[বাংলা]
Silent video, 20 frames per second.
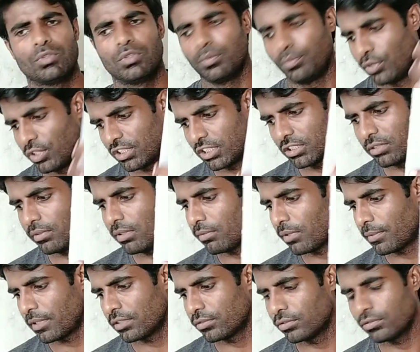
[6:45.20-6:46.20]
তো পঞ্চাশ এম
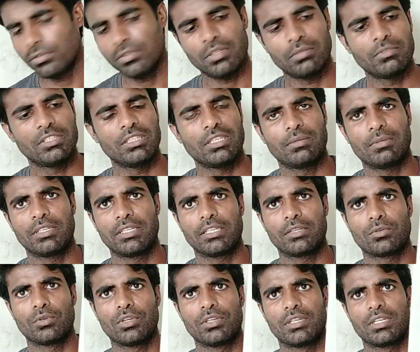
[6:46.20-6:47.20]
মাপার জন্য আমি আমার
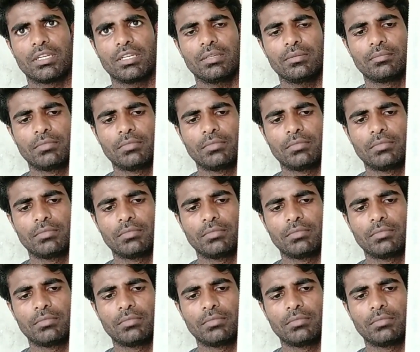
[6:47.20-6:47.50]
এই কনটা